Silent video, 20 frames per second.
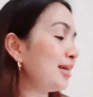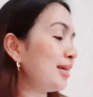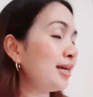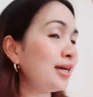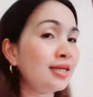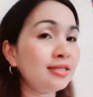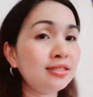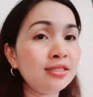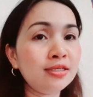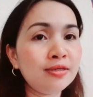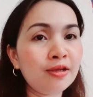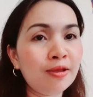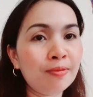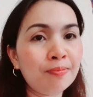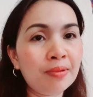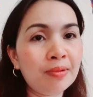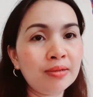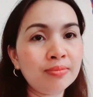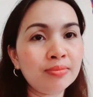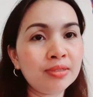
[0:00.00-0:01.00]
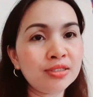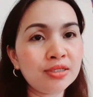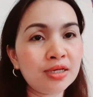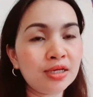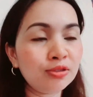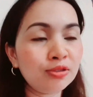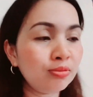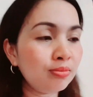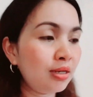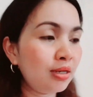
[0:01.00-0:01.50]
Kasi kapag
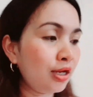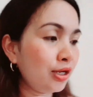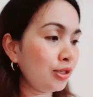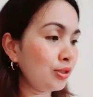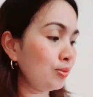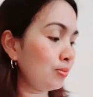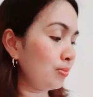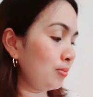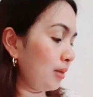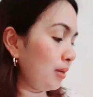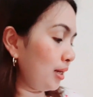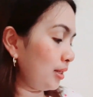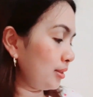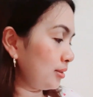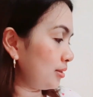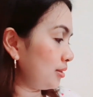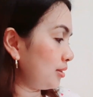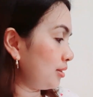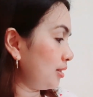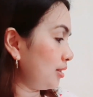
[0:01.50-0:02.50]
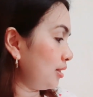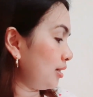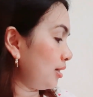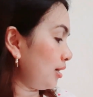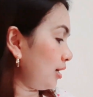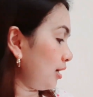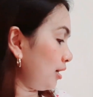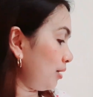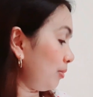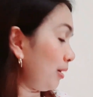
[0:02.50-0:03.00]
masyadong malaki yung bag,
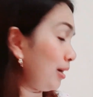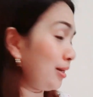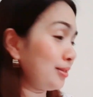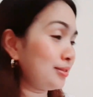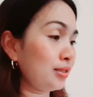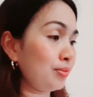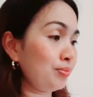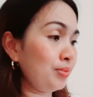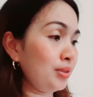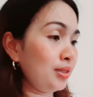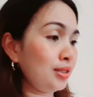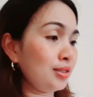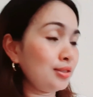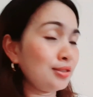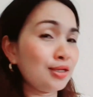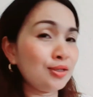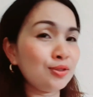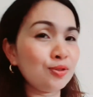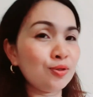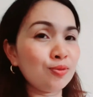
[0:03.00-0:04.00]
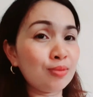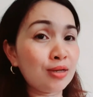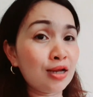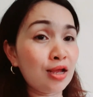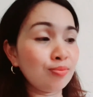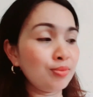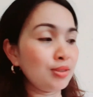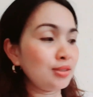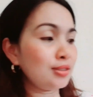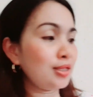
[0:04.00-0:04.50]
uh, baka sabihin, ano,
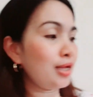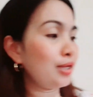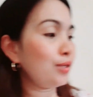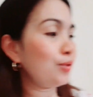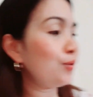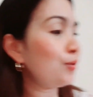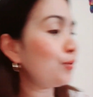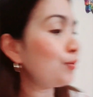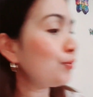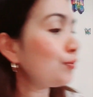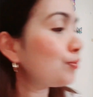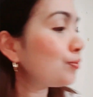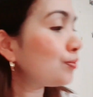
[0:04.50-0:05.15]
marami tayong.